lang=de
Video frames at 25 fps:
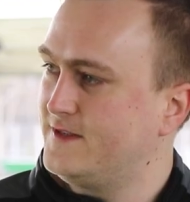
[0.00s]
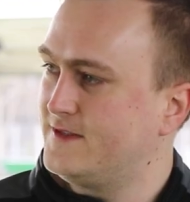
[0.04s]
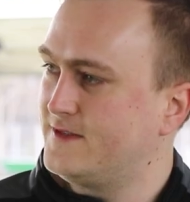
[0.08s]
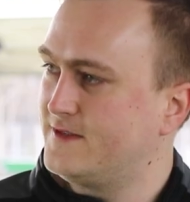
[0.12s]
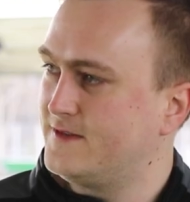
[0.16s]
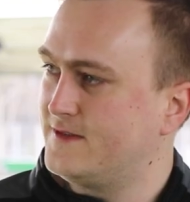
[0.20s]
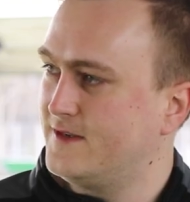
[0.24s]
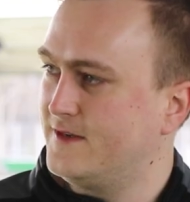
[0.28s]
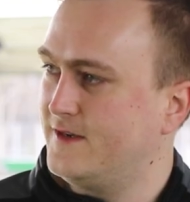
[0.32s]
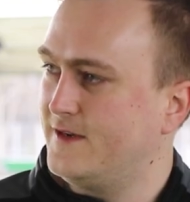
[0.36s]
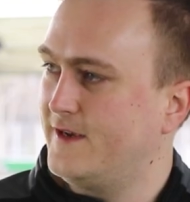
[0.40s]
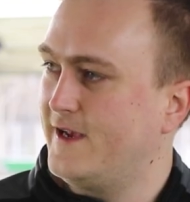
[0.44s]

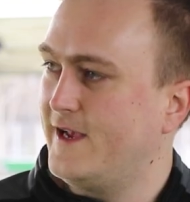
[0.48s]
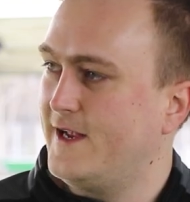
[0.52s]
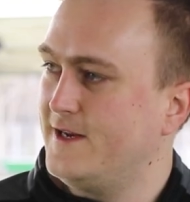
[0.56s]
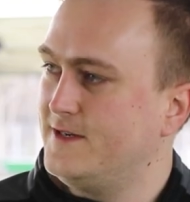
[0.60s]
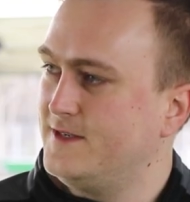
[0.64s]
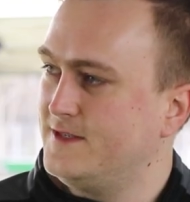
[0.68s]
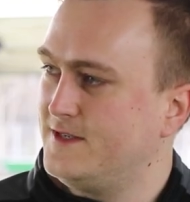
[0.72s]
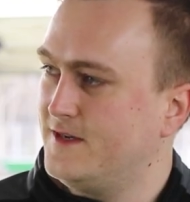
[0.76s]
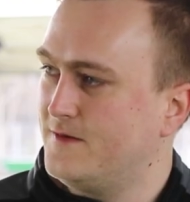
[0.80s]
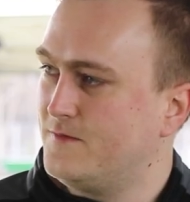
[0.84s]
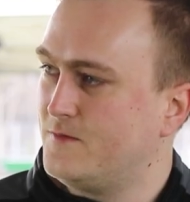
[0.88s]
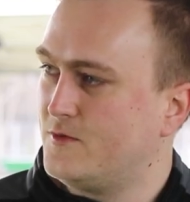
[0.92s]
Was äh,
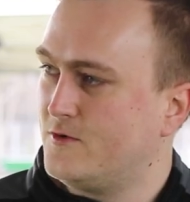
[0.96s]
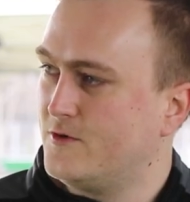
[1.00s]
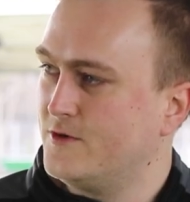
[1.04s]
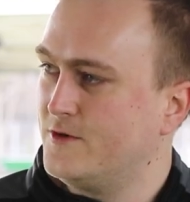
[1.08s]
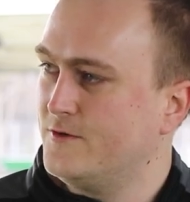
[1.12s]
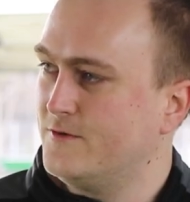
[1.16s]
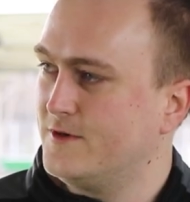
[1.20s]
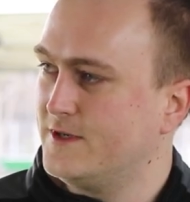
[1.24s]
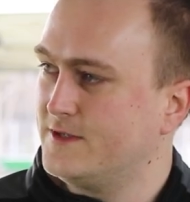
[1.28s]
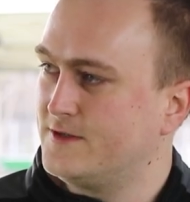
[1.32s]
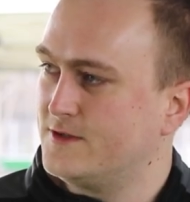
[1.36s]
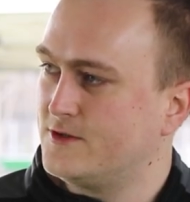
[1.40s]
hält dich am
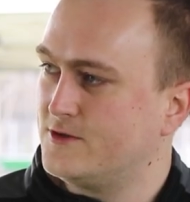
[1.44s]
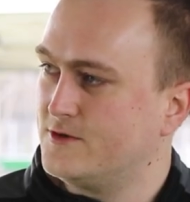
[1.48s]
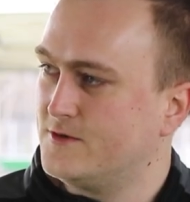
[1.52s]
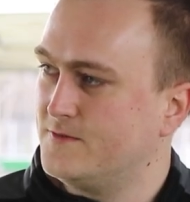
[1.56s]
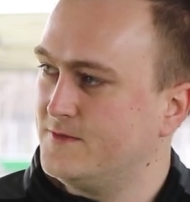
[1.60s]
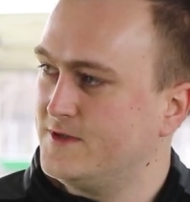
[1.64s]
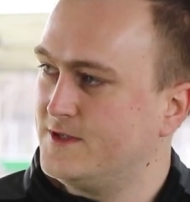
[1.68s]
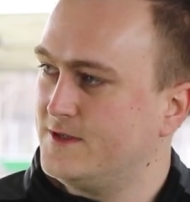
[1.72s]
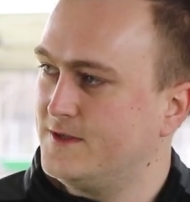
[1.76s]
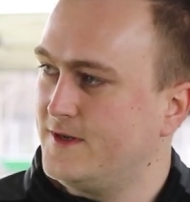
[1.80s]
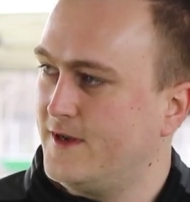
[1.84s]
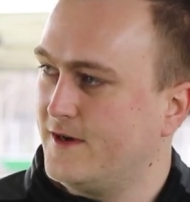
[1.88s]
Boden? Du hast es
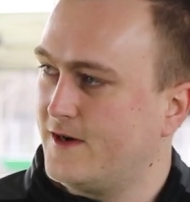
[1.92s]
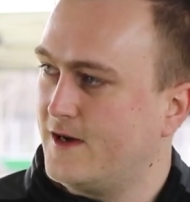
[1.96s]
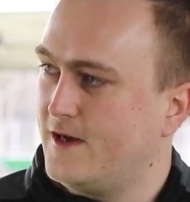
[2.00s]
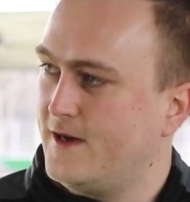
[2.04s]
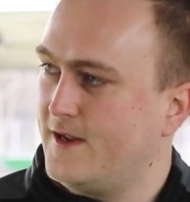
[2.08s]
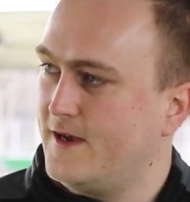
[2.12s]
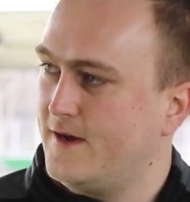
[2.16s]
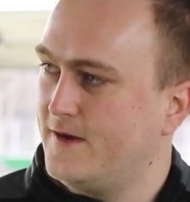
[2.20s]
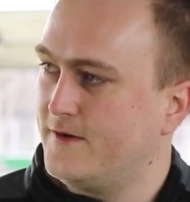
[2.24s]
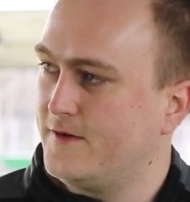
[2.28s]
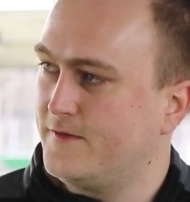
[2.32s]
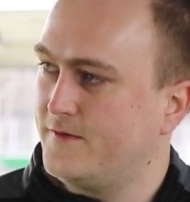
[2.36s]
schon ein bisschen
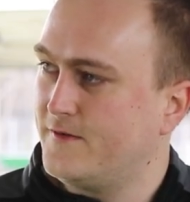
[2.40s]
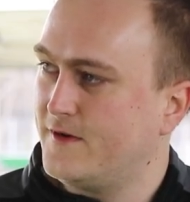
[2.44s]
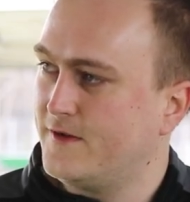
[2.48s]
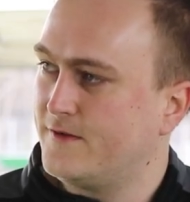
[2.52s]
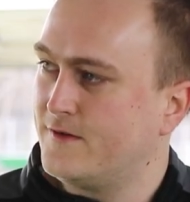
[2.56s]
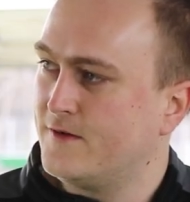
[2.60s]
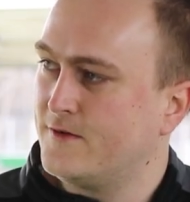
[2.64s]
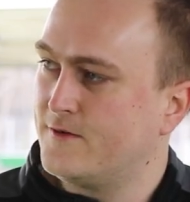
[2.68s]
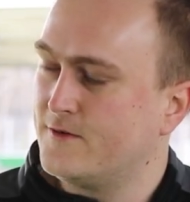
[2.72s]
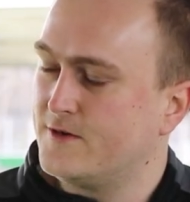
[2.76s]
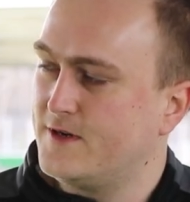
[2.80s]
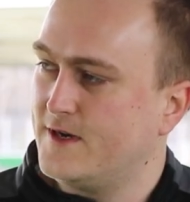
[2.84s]
erklärt. Mhm.
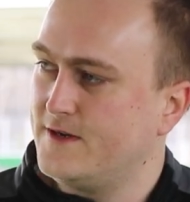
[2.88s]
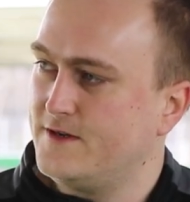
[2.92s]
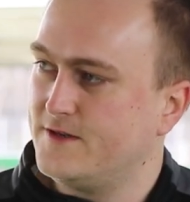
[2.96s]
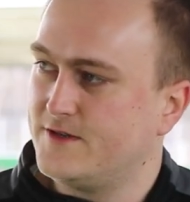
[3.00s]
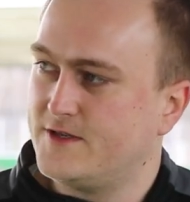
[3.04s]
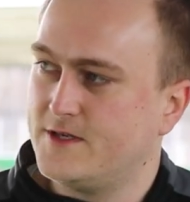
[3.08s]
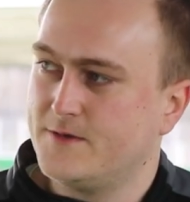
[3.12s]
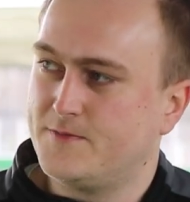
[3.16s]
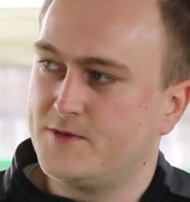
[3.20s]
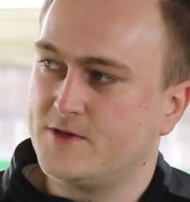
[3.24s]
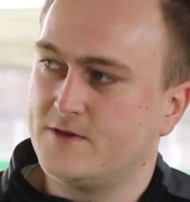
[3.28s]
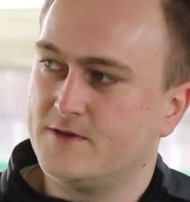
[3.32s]
Was sind so
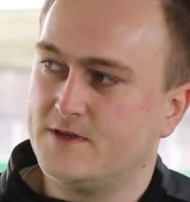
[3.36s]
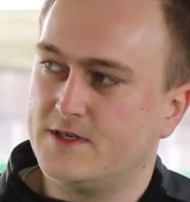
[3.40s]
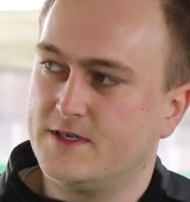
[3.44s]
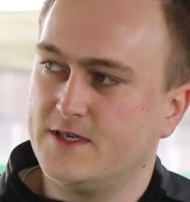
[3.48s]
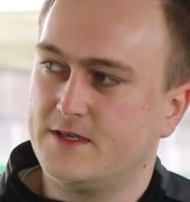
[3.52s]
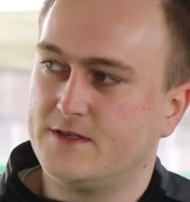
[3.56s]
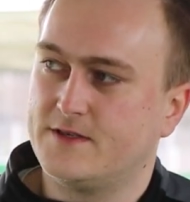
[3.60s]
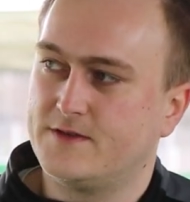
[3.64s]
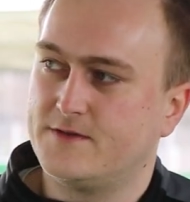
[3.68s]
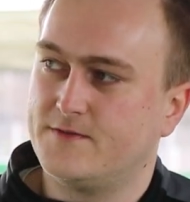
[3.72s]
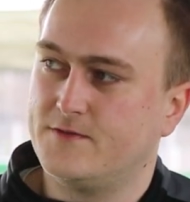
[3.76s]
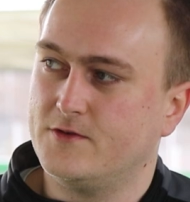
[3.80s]
deine Tipps und
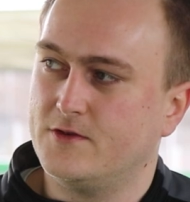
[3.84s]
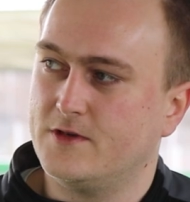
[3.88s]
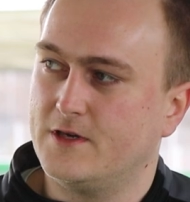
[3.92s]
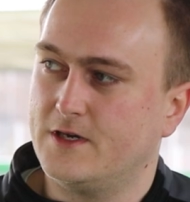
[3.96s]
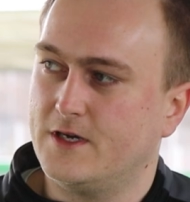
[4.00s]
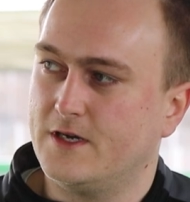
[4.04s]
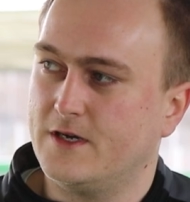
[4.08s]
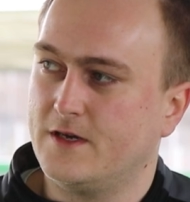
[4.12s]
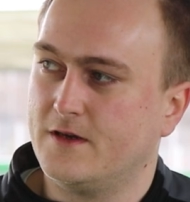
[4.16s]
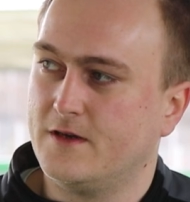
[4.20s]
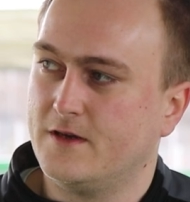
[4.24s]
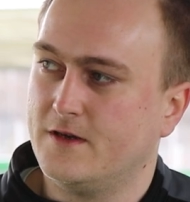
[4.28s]
Tricks
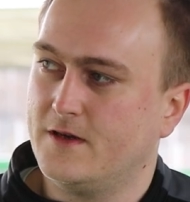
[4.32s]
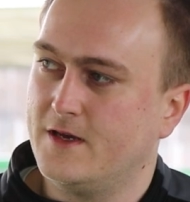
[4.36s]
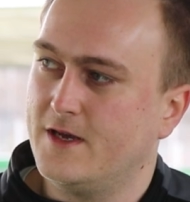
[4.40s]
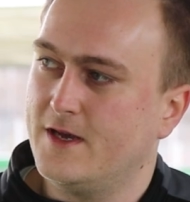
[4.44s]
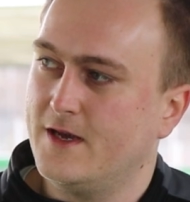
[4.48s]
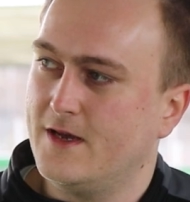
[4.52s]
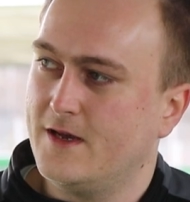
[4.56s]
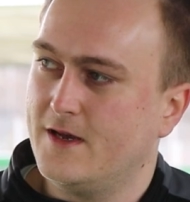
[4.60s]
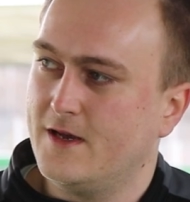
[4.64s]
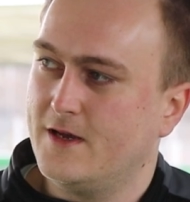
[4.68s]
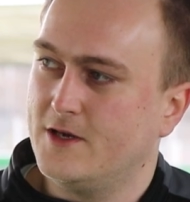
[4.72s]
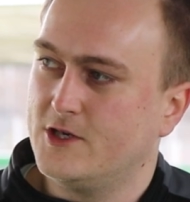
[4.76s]
für
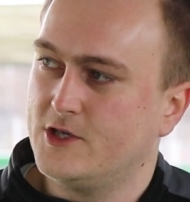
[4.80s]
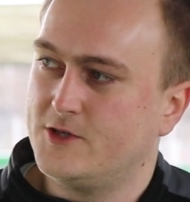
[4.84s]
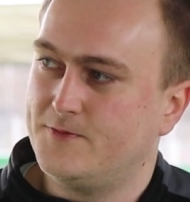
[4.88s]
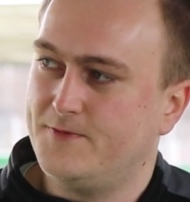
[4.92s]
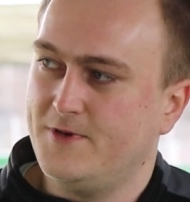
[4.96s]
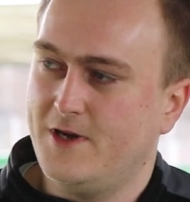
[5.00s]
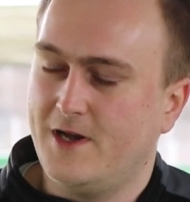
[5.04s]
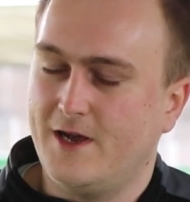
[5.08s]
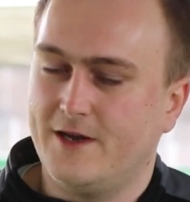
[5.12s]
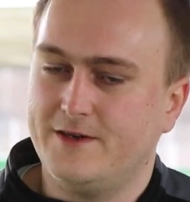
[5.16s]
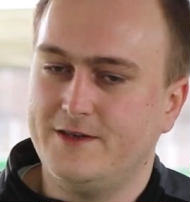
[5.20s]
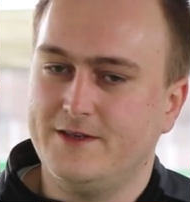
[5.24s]

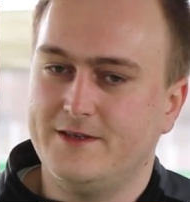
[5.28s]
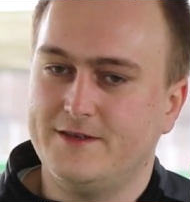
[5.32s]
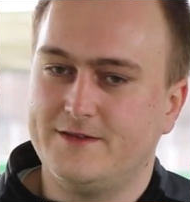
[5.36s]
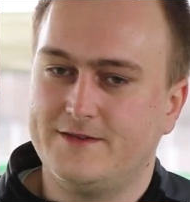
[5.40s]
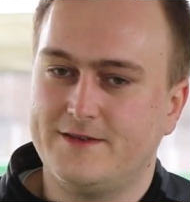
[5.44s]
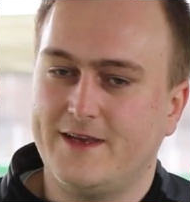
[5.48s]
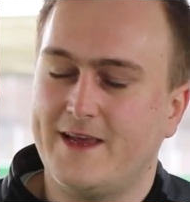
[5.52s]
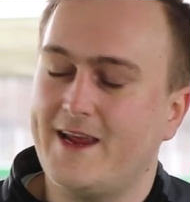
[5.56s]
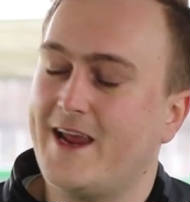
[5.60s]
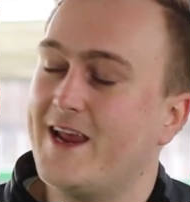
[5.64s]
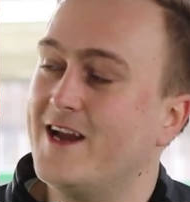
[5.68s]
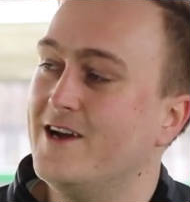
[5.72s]
Spieler, die
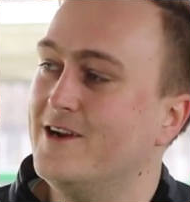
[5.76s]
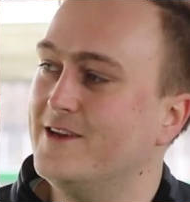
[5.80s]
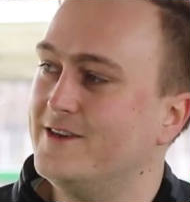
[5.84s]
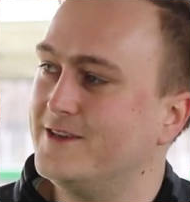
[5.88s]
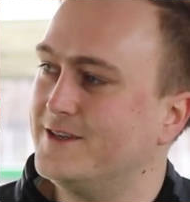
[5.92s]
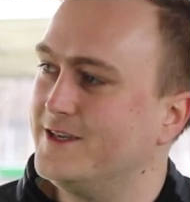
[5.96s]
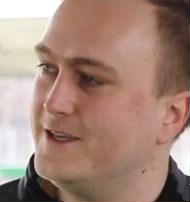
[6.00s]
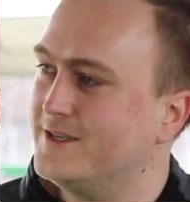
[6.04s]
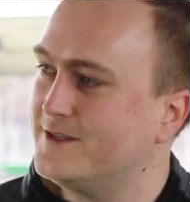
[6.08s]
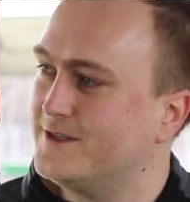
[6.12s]
es ähnlich